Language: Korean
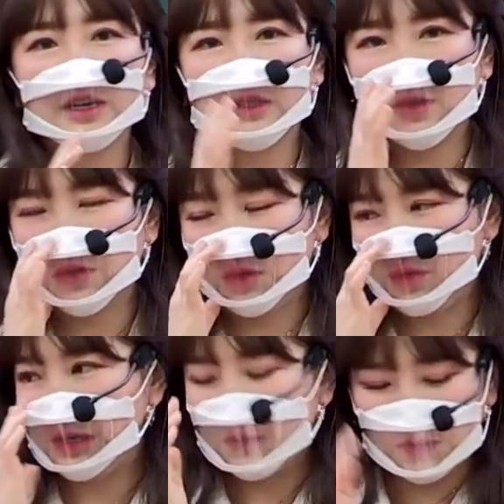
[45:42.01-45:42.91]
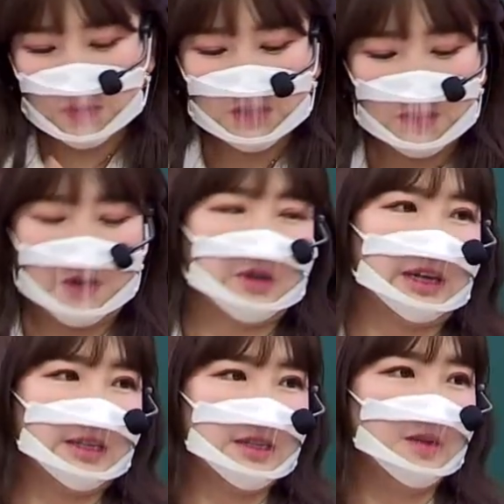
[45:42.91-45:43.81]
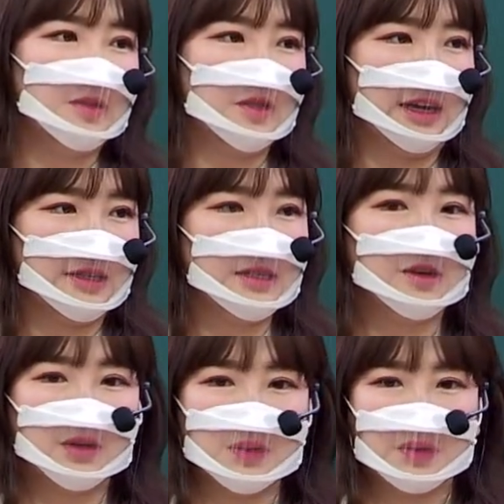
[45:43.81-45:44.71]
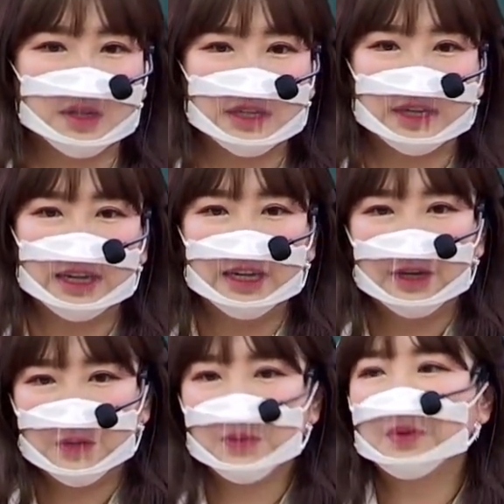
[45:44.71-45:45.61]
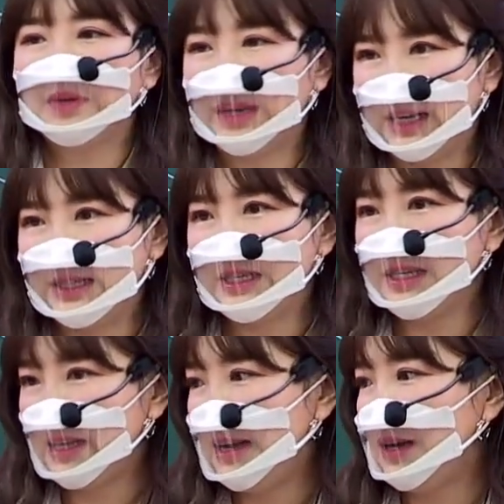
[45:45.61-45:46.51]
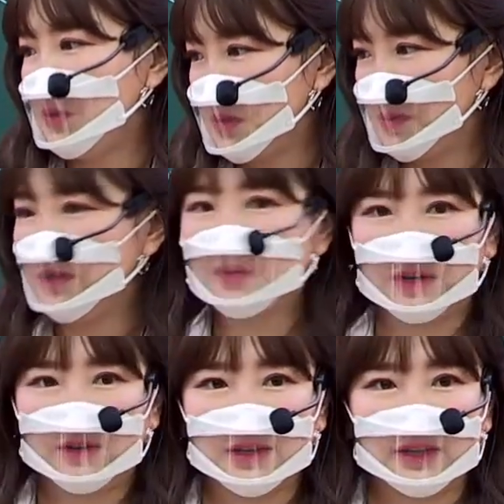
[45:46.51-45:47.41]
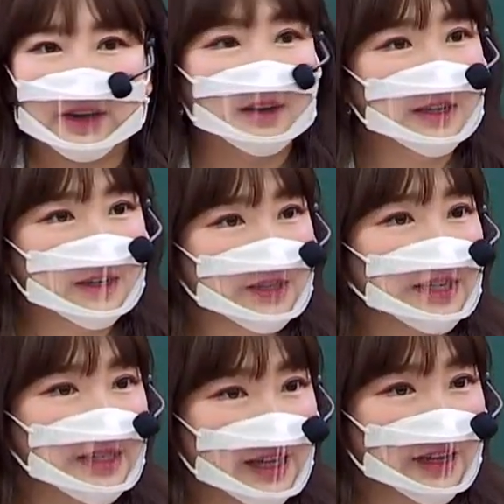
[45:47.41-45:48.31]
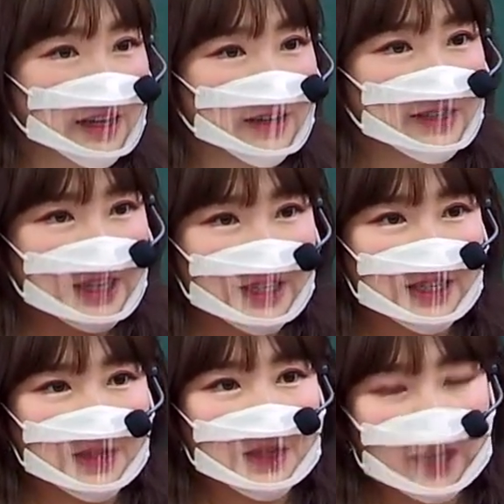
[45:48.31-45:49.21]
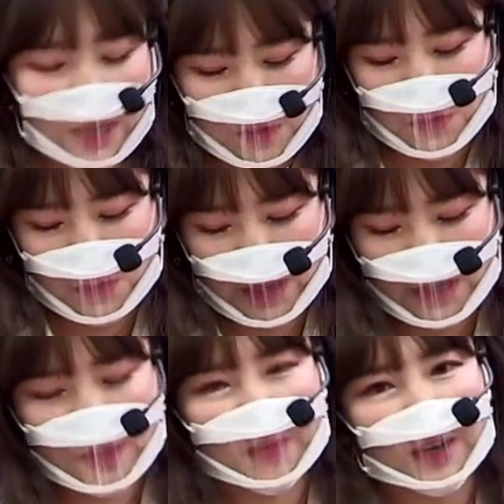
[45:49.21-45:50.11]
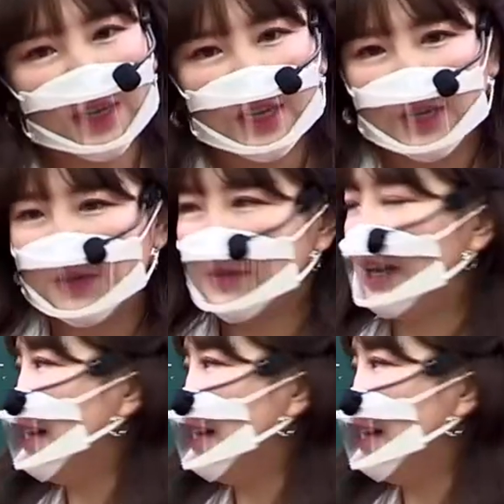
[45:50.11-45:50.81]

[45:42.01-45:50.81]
인강 친구들을 위해서도 선생님 여기다가 시험지도 같이 넣어놓은 거니까 요렇게 같이 따라오시면 될 것 같아요. 어떻게 진행되는 건지 아시겠죠? 네, 요렇게 하시면 우리